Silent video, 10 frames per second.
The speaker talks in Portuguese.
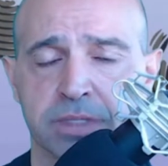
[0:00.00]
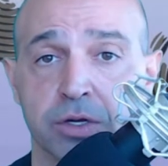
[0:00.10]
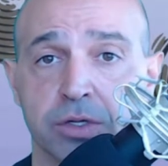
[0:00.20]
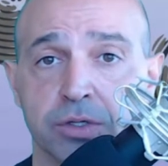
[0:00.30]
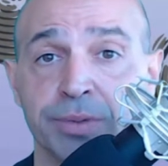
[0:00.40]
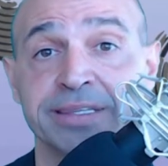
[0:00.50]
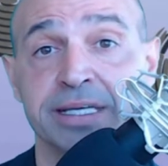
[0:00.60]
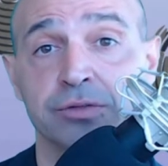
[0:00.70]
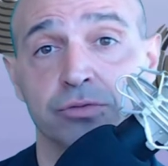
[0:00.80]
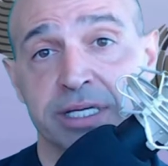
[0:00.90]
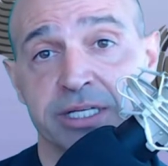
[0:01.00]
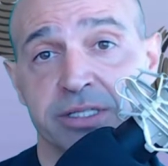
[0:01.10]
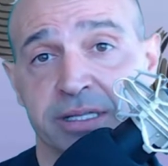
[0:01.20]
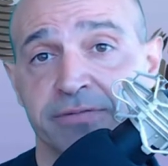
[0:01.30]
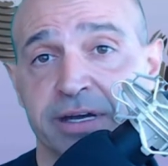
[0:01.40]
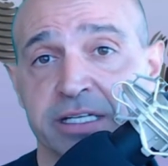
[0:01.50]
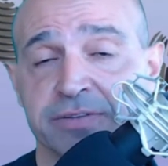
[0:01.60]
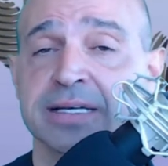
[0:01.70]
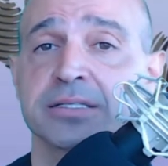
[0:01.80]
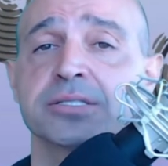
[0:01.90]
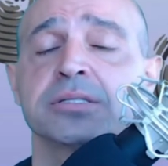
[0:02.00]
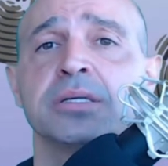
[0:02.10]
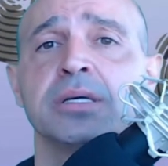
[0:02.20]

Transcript: No entanto, o teste tem várias fases.